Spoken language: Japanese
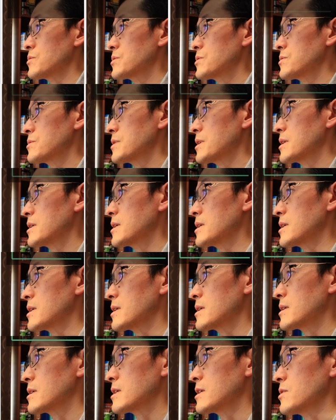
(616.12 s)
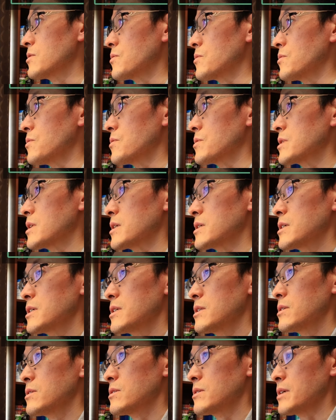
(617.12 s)
ソ的キノコ写
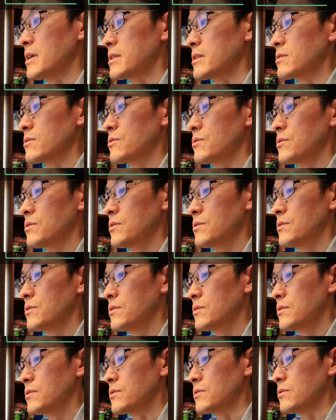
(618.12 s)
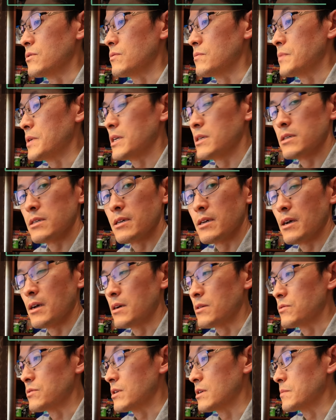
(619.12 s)
真図鑑というページ
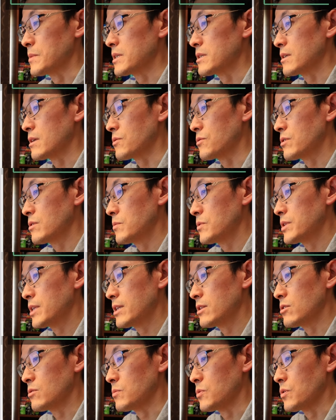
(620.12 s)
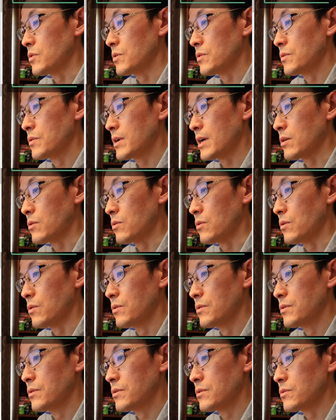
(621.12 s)
がございまして、これも何度も過去
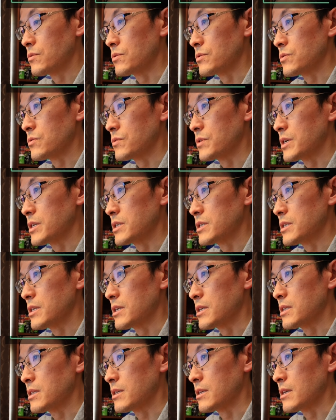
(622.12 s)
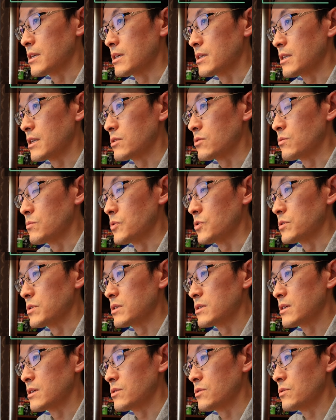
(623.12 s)
ご紹介してきていたと思うんで
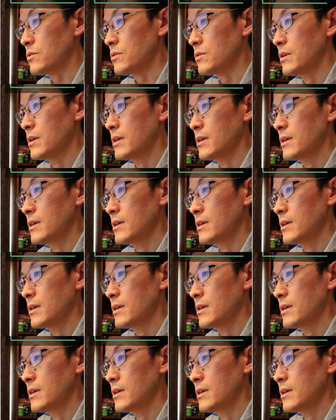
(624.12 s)
すけど、